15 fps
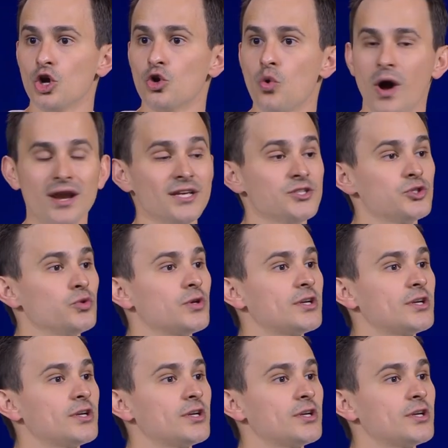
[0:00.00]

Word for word: ¿Cuál es tu